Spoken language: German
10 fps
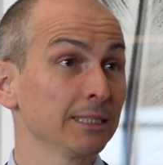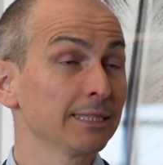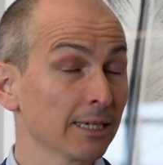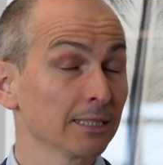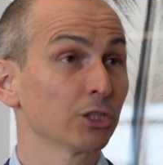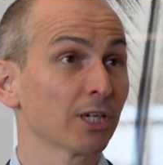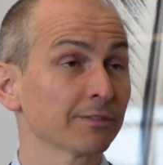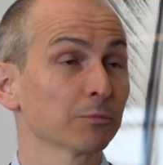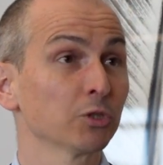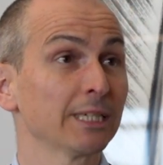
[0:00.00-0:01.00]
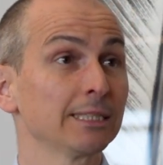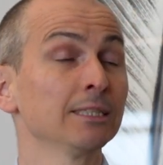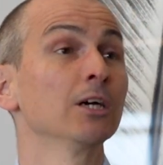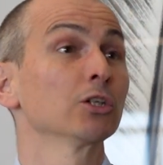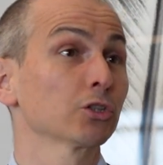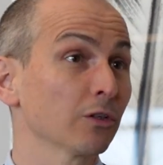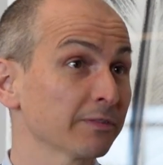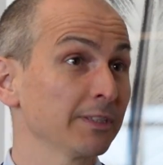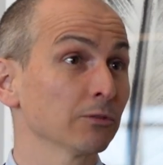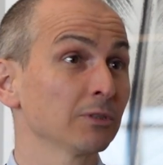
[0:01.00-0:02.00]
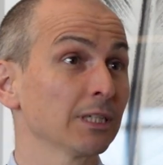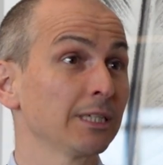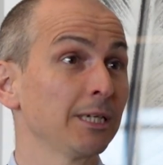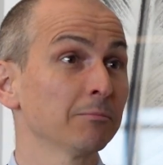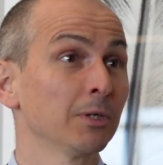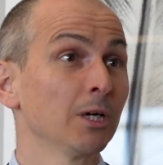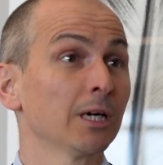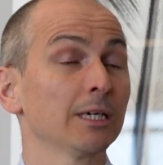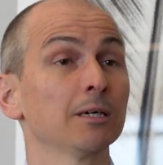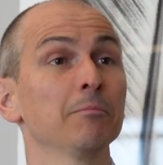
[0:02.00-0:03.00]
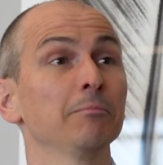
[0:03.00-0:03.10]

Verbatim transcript: digitalen Geschäftsmodellen, Softwareunternehmen, äh,